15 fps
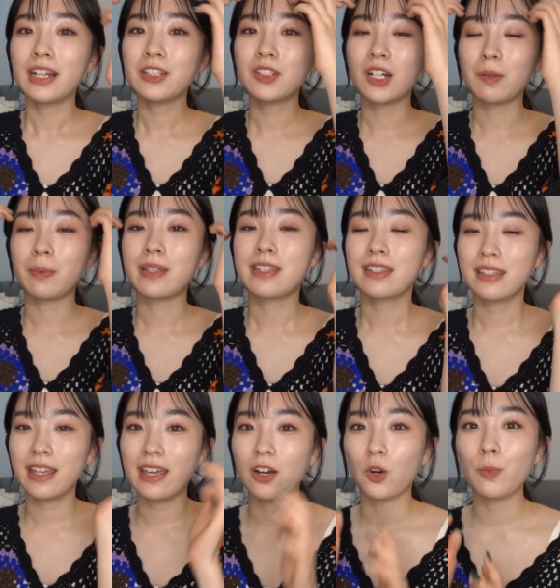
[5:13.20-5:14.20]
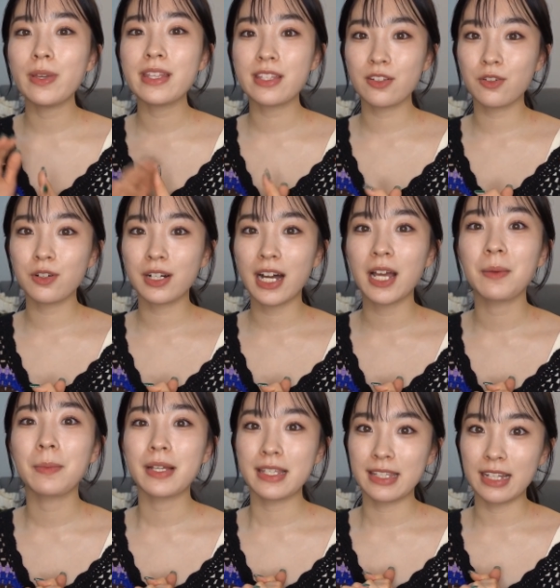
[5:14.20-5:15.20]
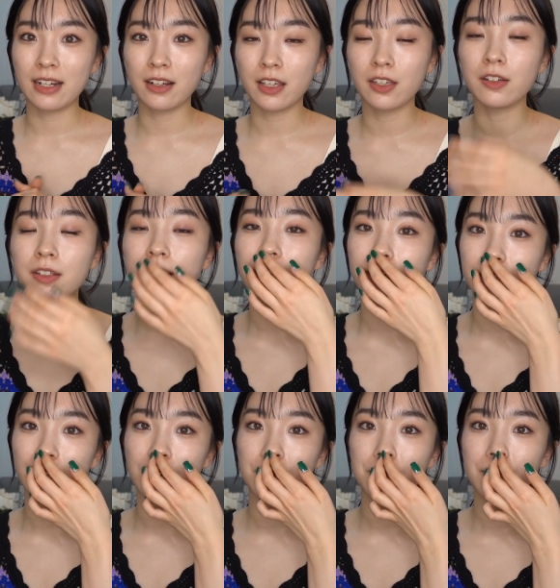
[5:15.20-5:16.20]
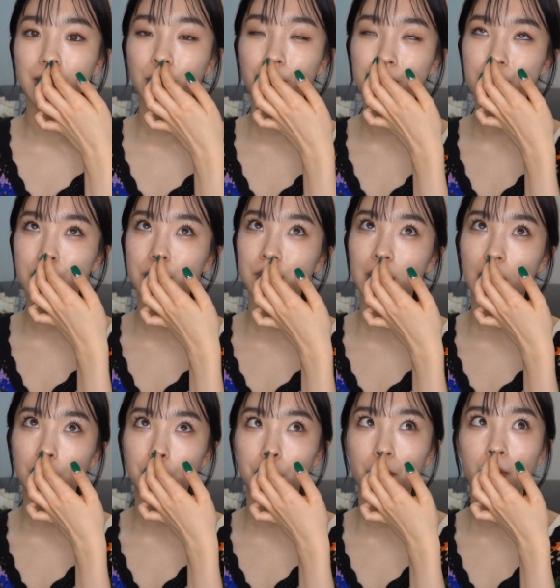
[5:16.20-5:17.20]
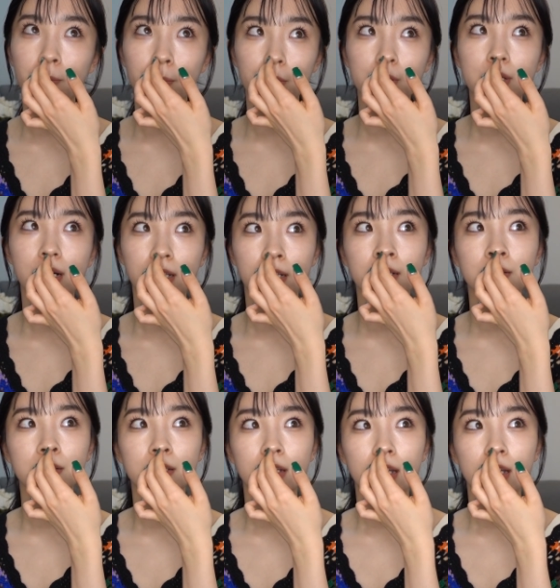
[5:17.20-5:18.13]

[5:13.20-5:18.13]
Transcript: あとは別でお水を買いました。Qoo10で。48本分かな。